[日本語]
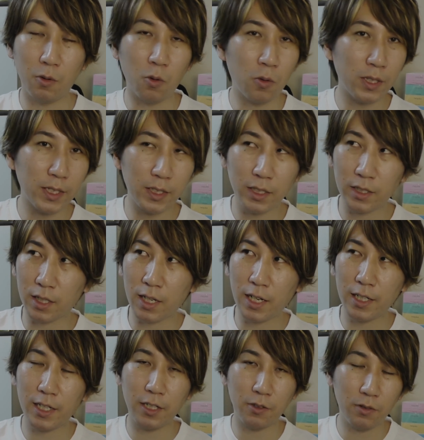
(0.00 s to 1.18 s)
行ってきた
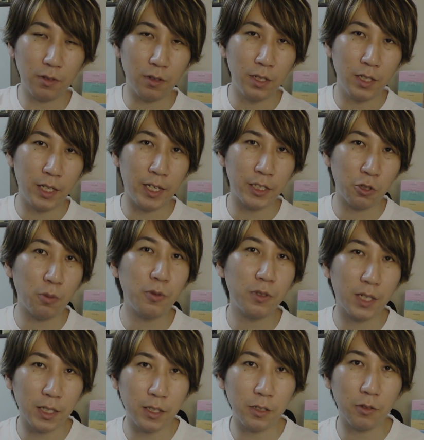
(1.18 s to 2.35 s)
海外の、えー、処分
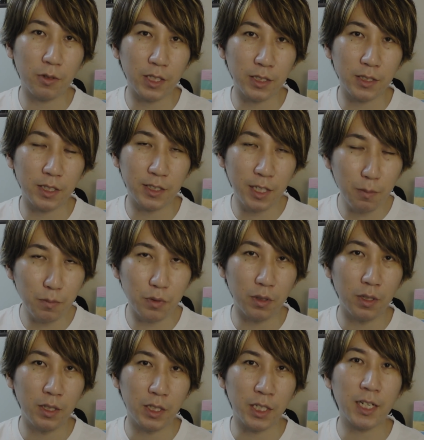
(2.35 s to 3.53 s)
化っていうのはですね、全部
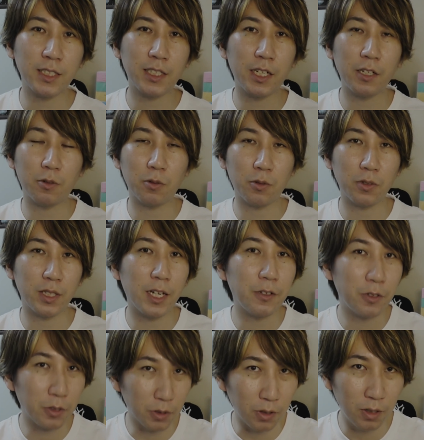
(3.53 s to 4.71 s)
生かされることになる
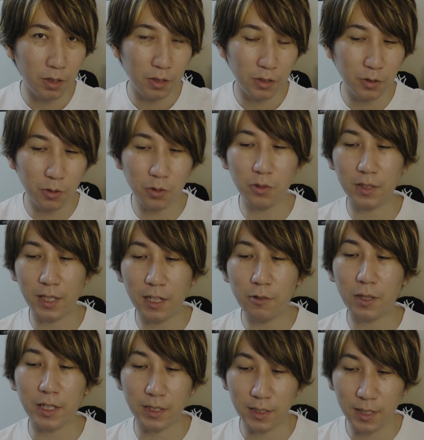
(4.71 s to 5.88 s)
よということになる
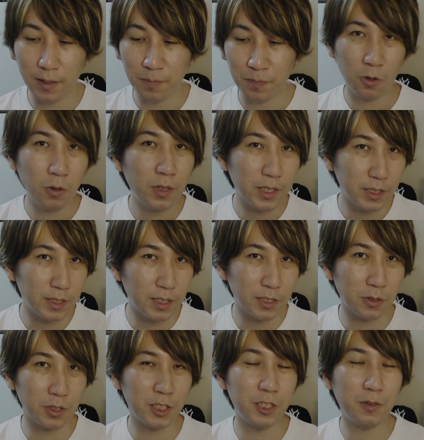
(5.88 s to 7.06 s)
わけですね。これはですね、
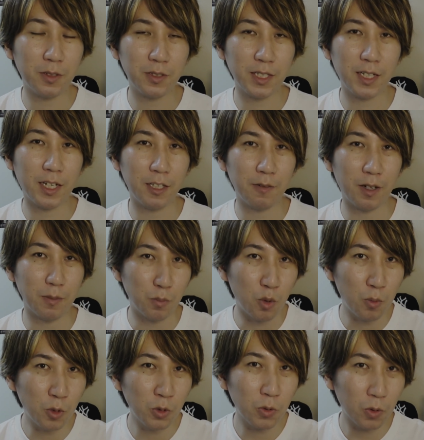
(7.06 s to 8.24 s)
その神話の世界では
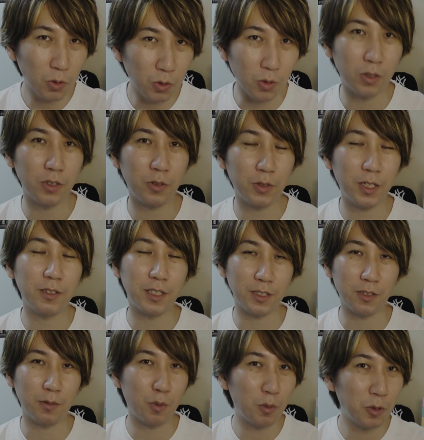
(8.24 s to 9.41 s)
桃の子と呼んでるんです
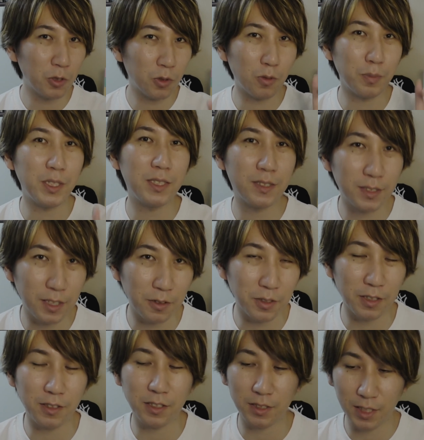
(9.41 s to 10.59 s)
よ。桃の子3つって呼ん
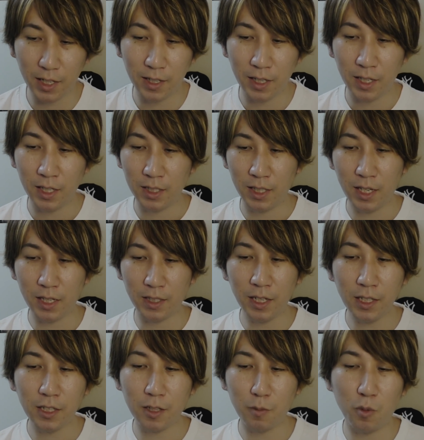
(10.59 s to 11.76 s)
でるんですね。で、
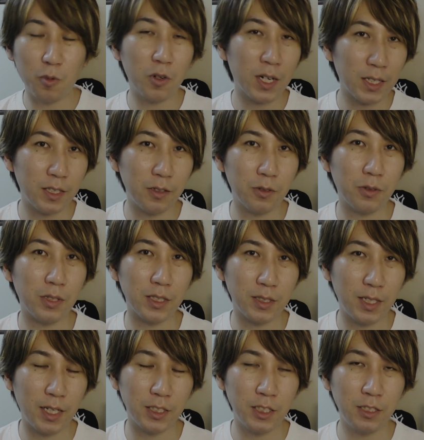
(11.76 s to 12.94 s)
なんで桃かっていうとです
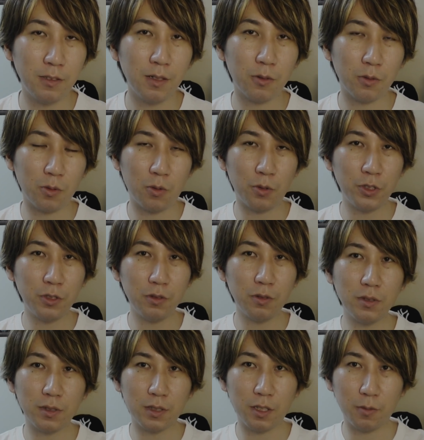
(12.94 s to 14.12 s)
ね、実はこの五十
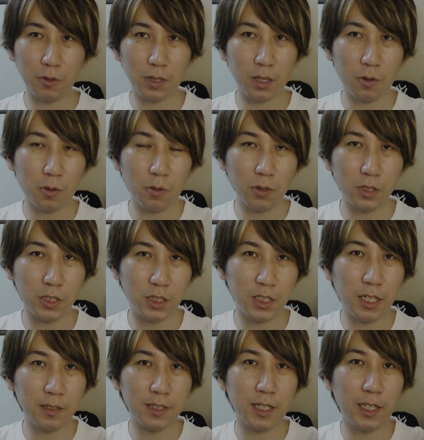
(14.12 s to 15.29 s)
図ってものが心に自
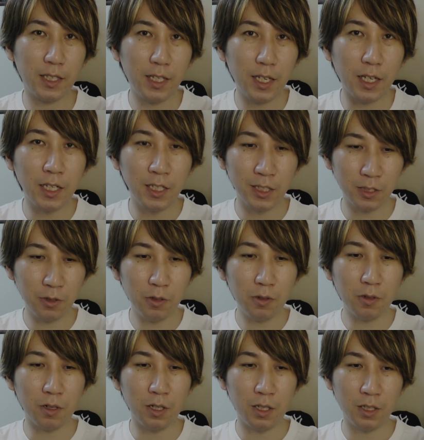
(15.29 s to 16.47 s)
覚されて、それ
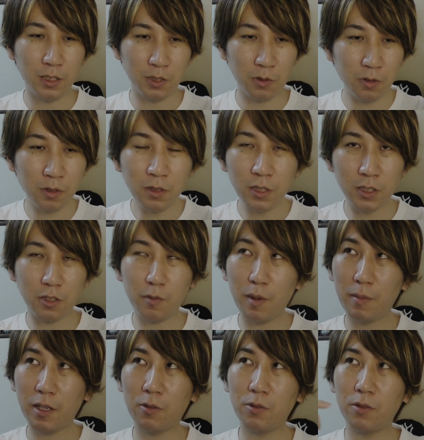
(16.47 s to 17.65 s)
をそっくりそのま
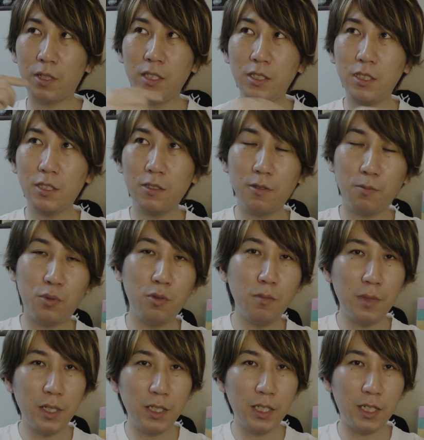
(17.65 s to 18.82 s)
まこの現実の文
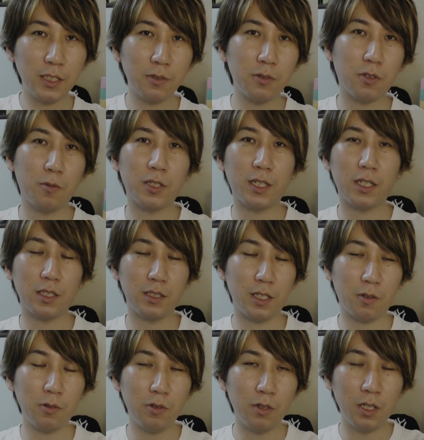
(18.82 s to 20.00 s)
明に生かそうと思ったらです
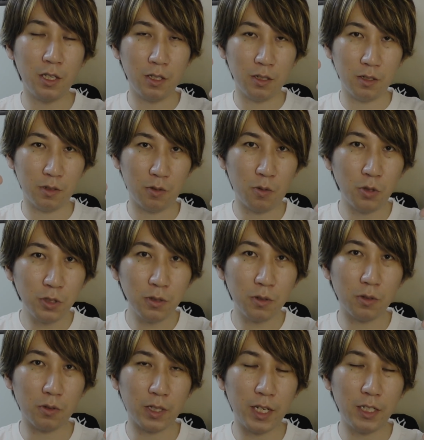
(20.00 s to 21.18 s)
ね、この50
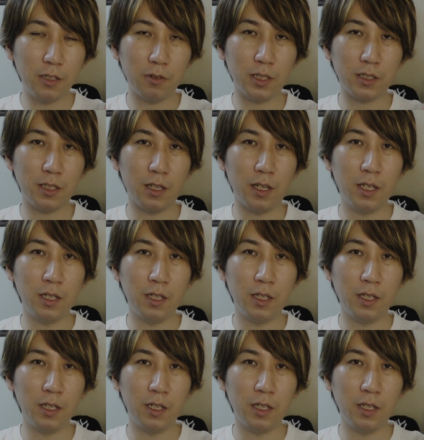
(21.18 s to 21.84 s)
個の原理をですね、